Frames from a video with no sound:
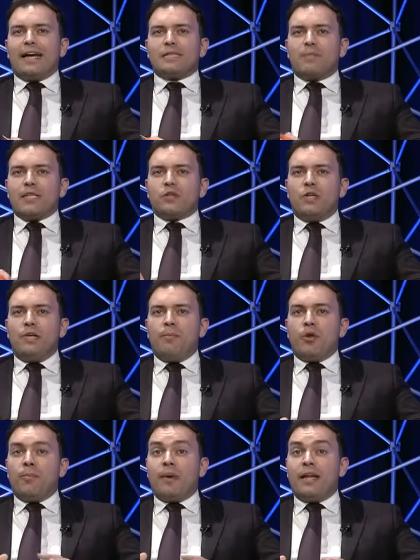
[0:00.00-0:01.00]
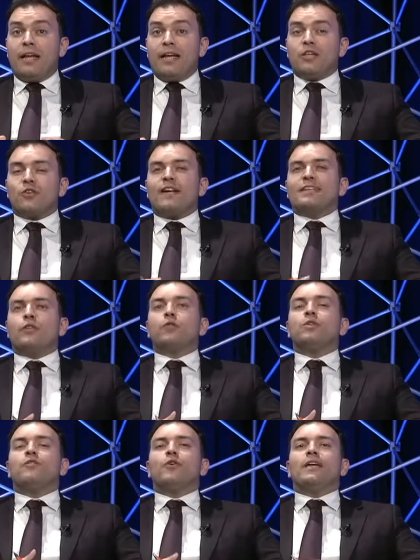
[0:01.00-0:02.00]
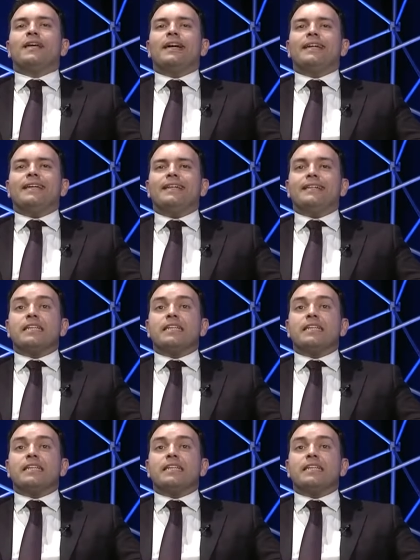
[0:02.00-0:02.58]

Spazio Libero, ben ritrovati a tutti voi cari